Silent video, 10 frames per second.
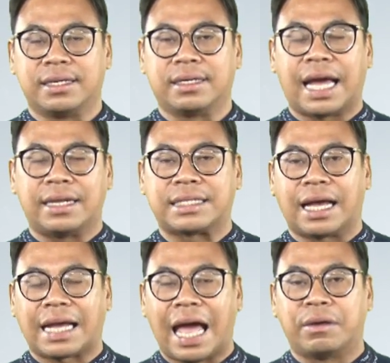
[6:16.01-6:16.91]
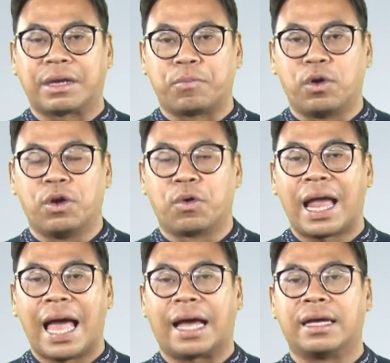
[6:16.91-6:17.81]
คือการสั่งการจากบนลง
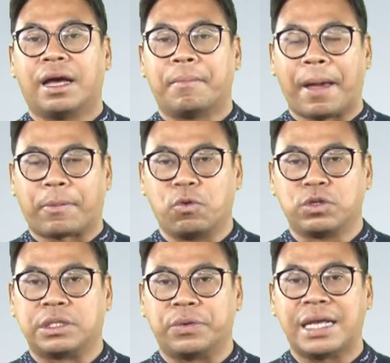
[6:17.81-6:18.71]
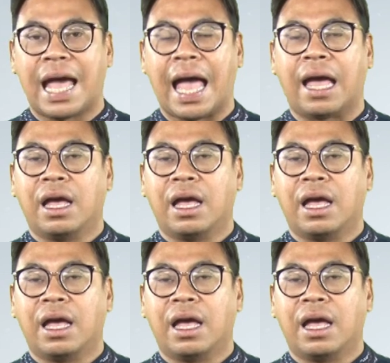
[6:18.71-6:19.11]
ล่างแบบกรุงศรีวิยา